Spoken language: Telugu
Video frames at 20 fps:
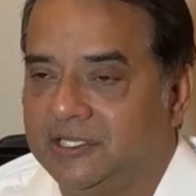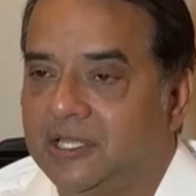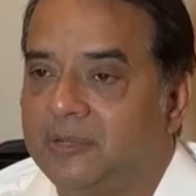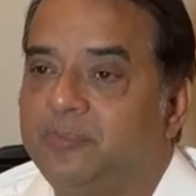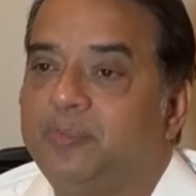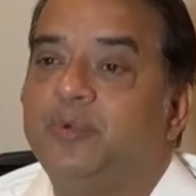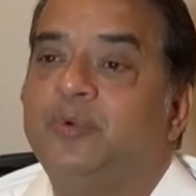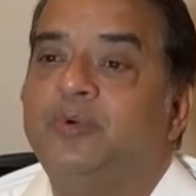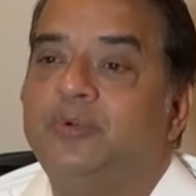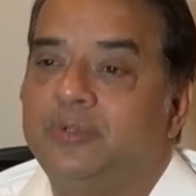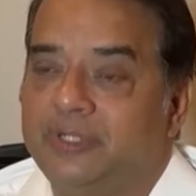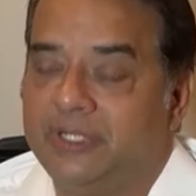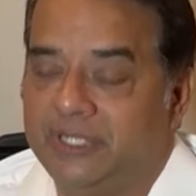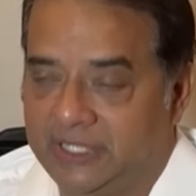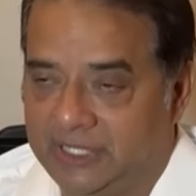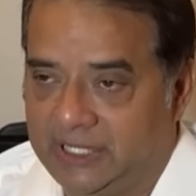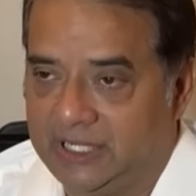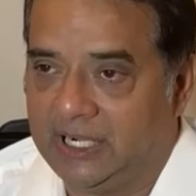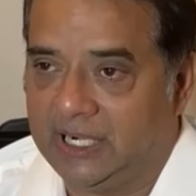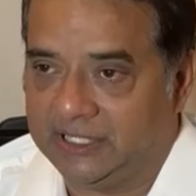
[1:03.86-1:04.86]
తప్పు
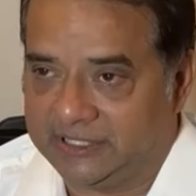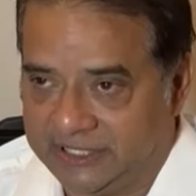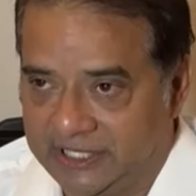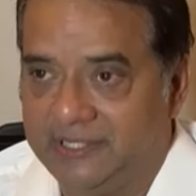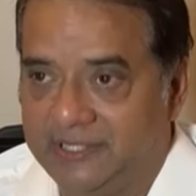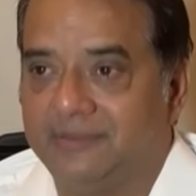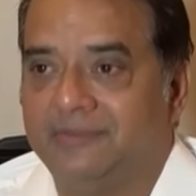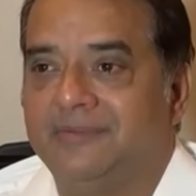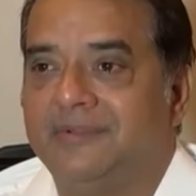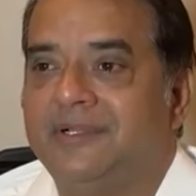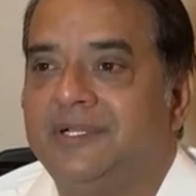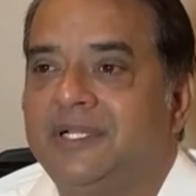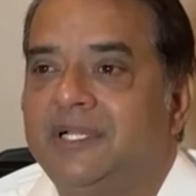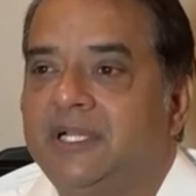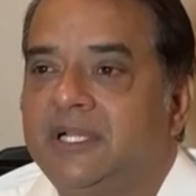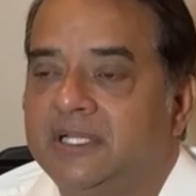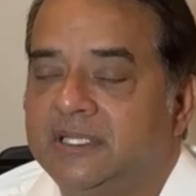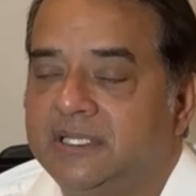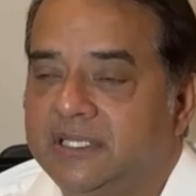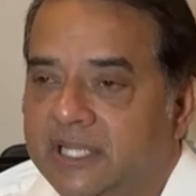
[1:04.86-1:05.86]
ఇలా చేయడం
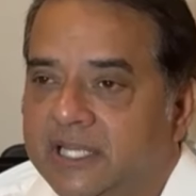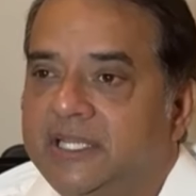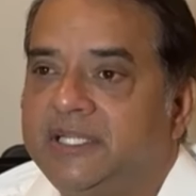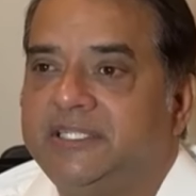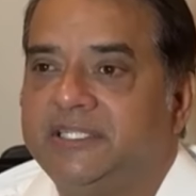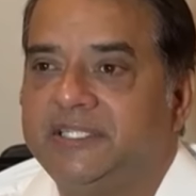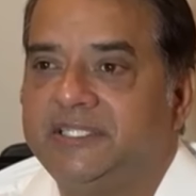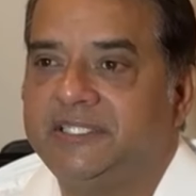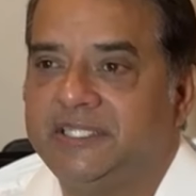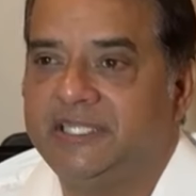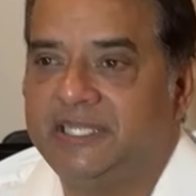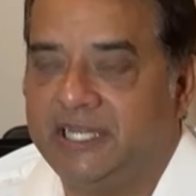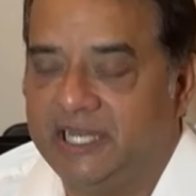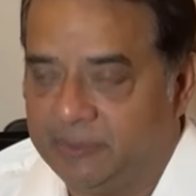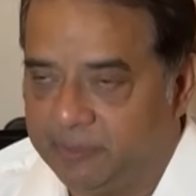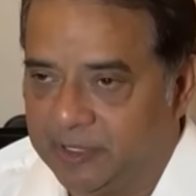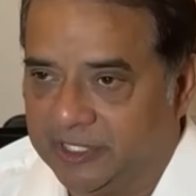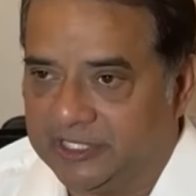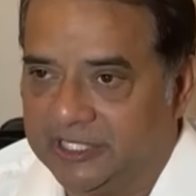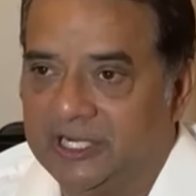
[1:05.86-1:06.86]
దయచేసి నేను
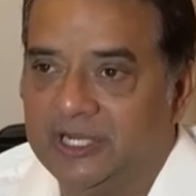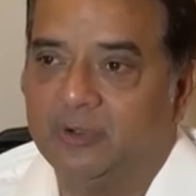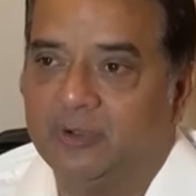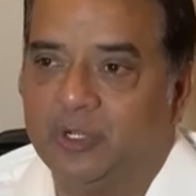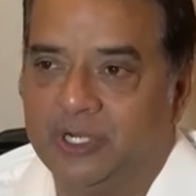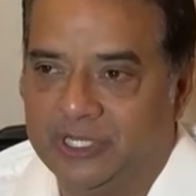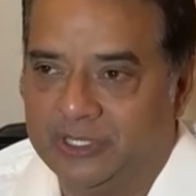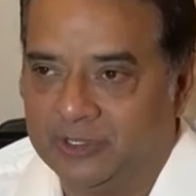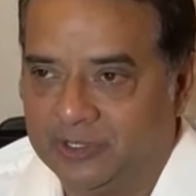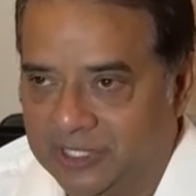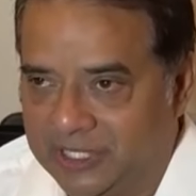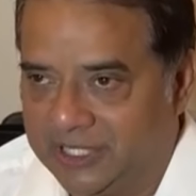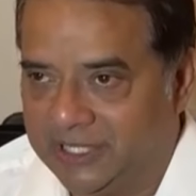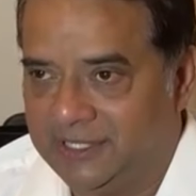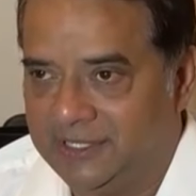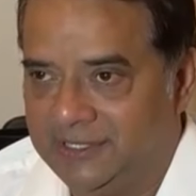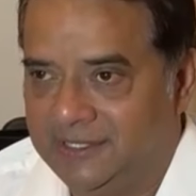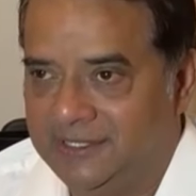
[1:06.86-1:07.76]
ప్రజల్ని కోరేది ఒకటే